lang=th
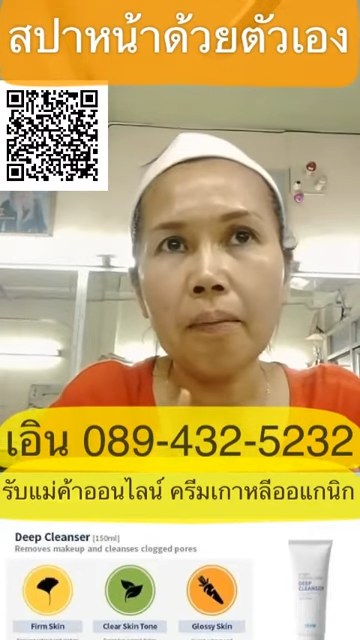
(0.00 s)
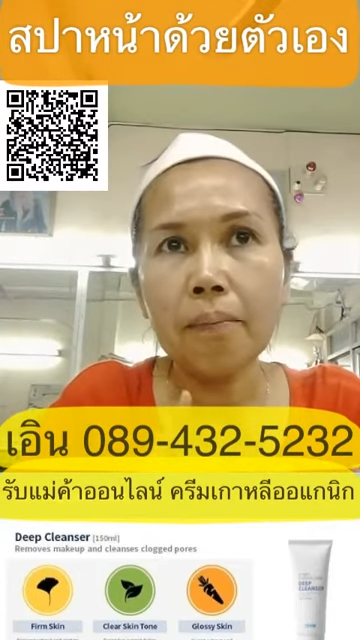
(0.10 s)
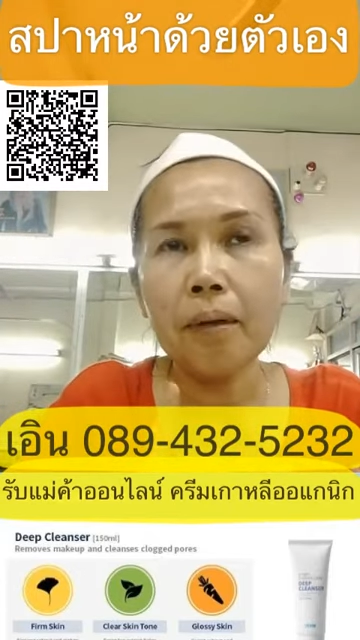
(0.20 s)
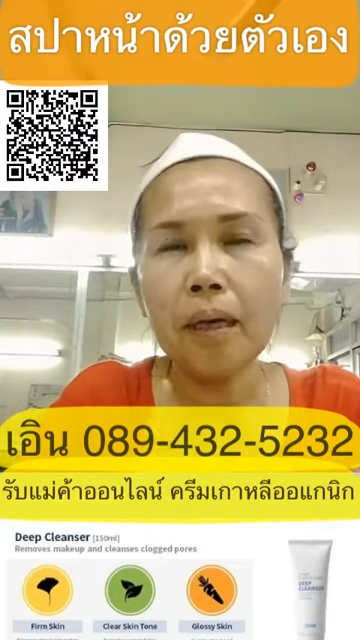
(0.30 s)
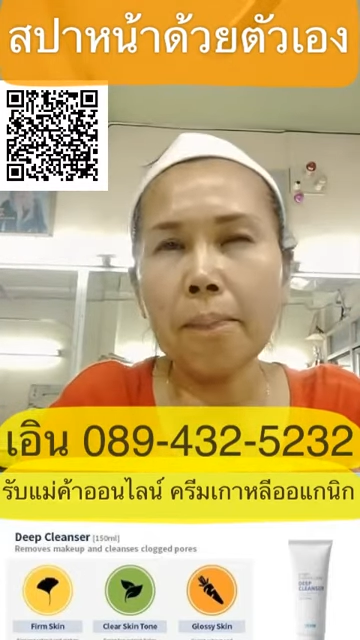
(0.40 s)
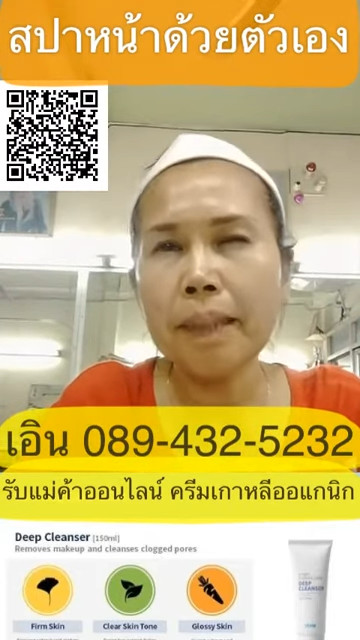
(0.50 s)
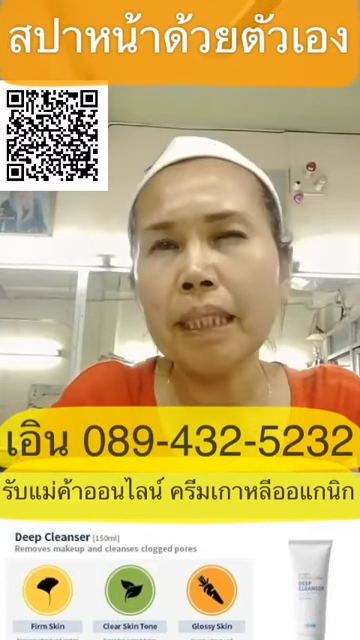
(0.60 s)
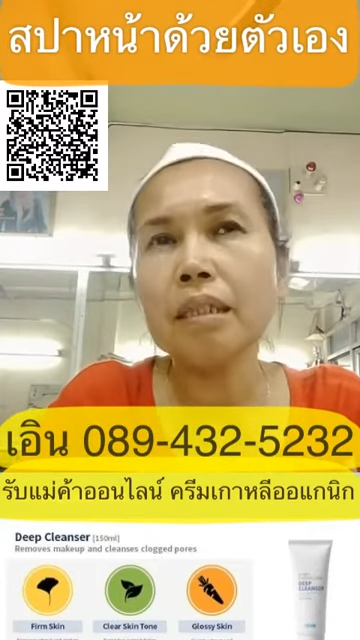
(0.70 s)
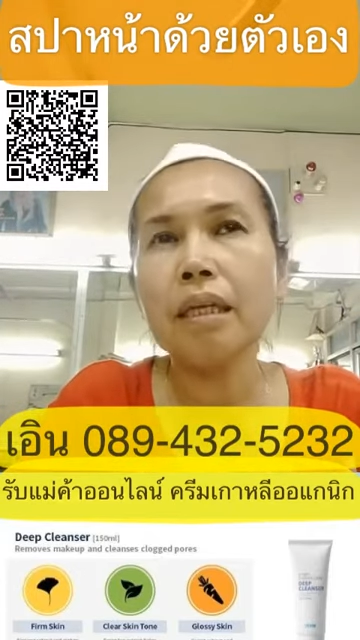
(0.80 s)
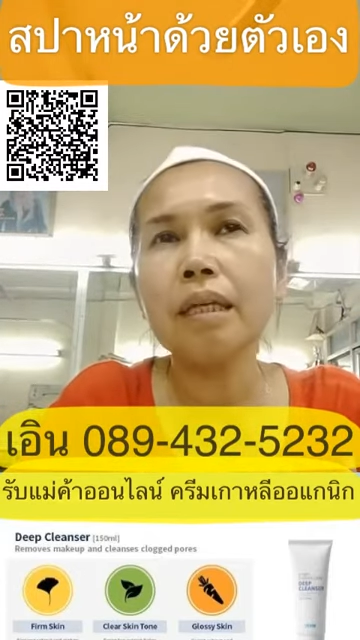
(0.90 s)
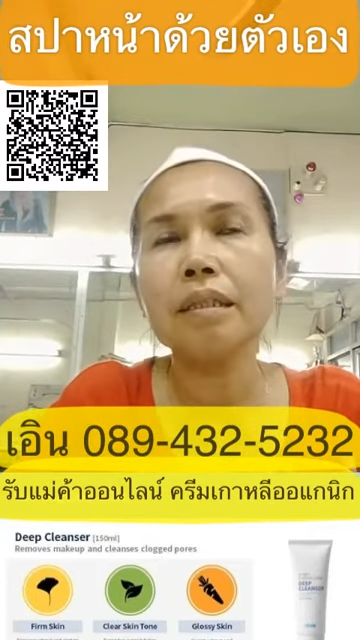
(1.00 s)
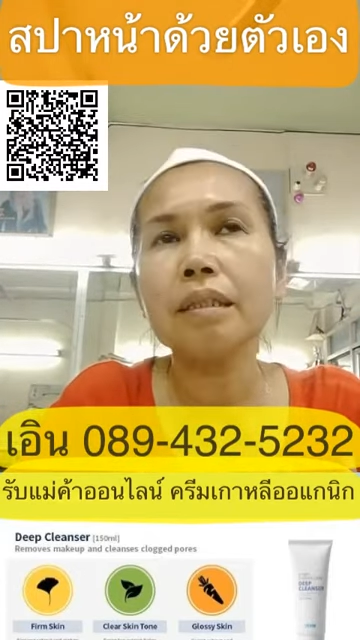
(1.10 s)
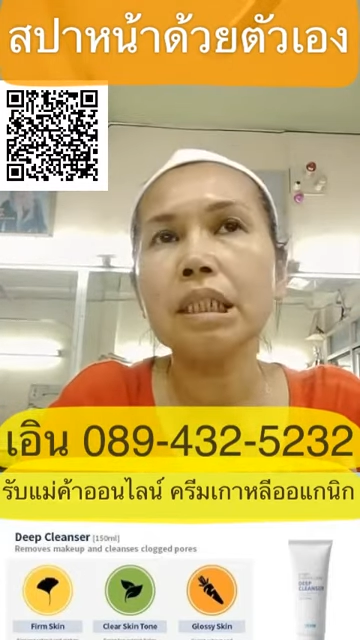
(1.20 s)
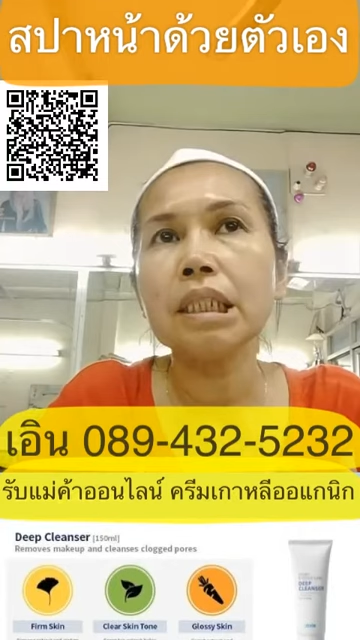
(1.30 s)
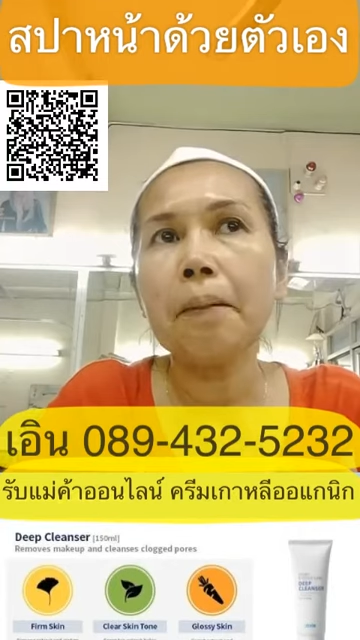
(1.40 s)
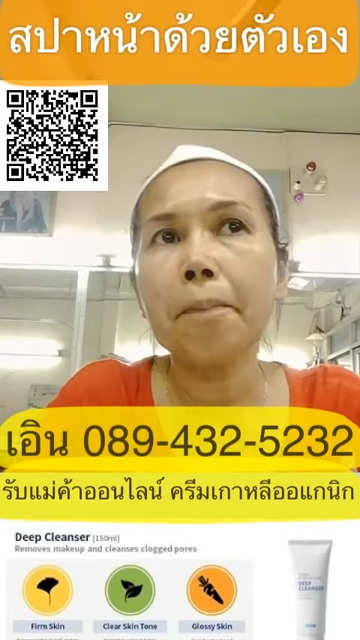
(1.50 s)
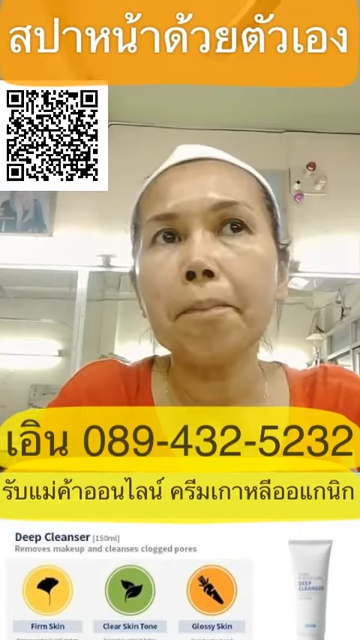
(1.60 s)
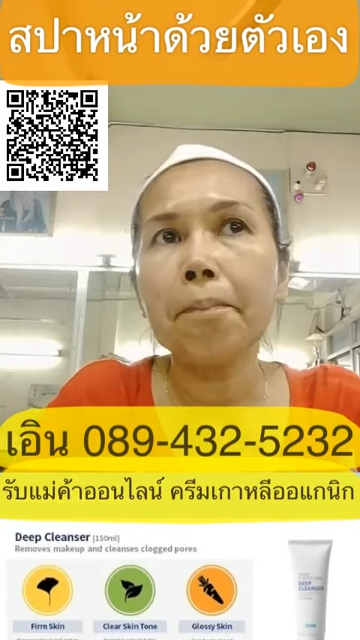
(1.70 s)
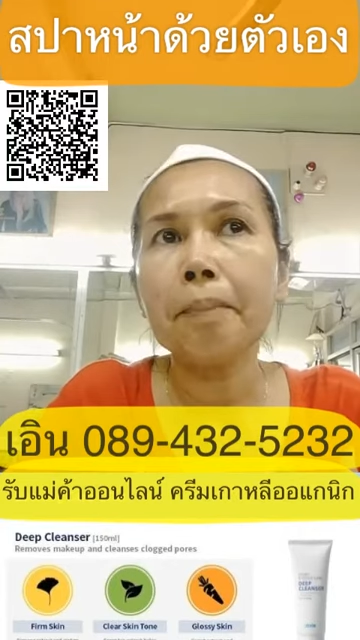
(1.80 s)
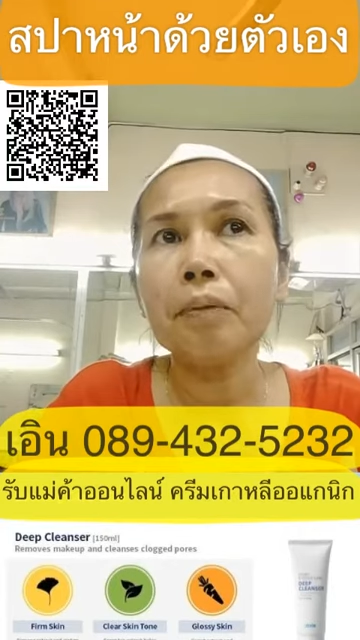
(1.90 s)
มลพิษด้าน
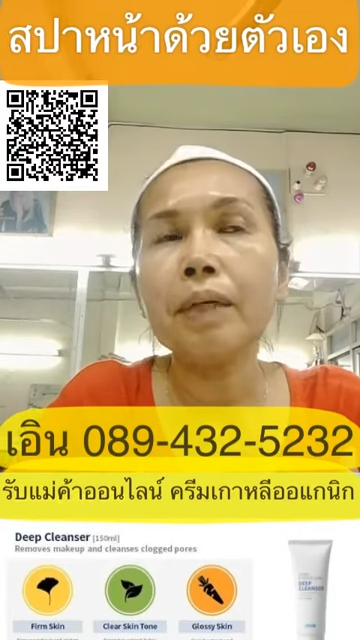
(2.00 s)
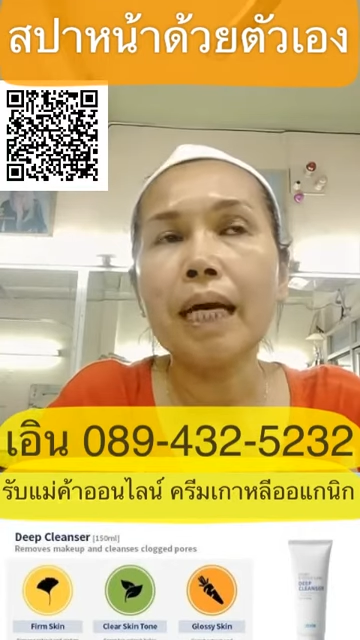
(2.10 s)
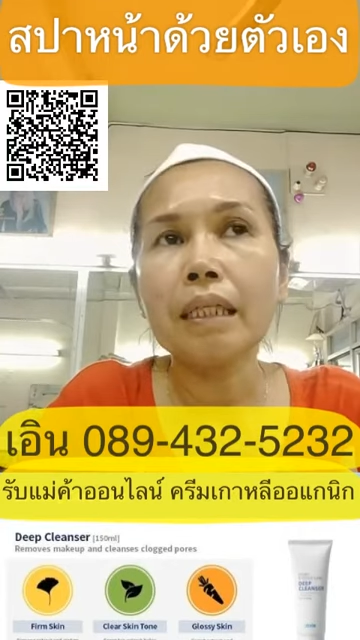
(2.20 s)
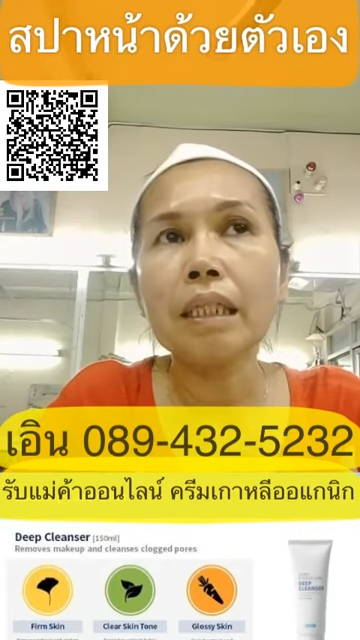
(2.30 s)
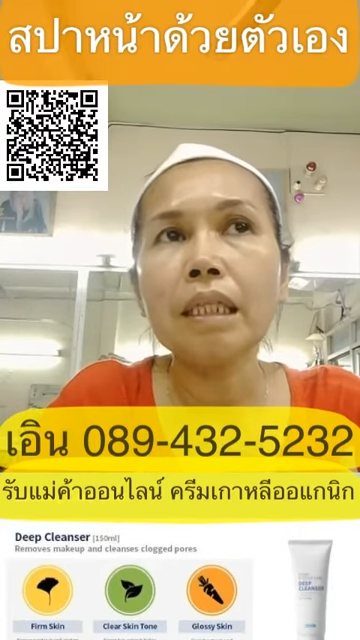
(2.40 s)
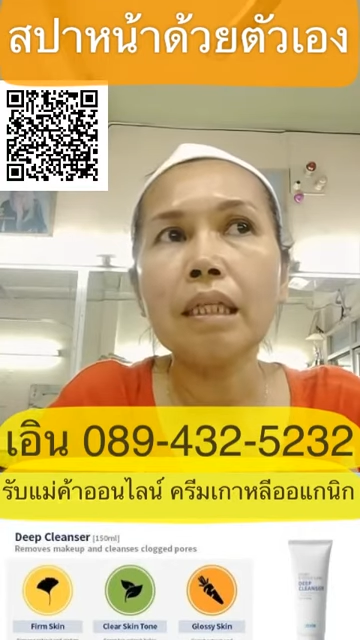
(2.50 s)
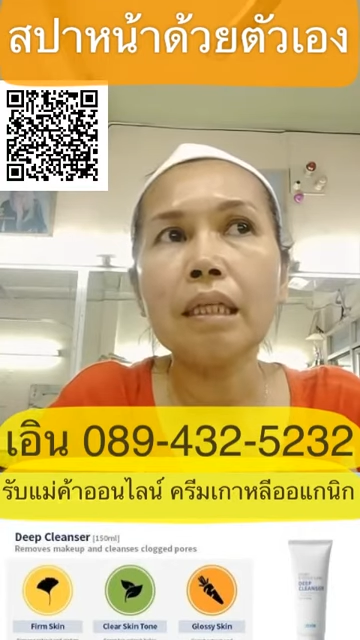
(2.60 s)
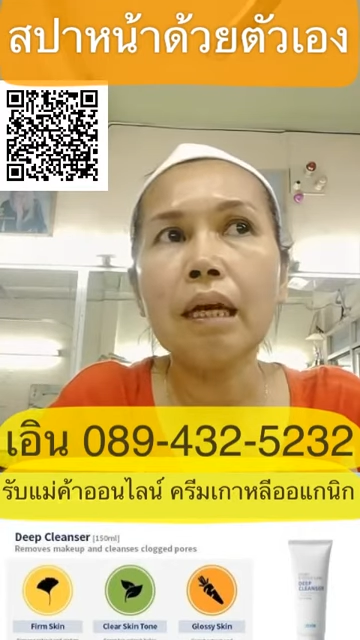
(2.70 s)
ผิวหนังที่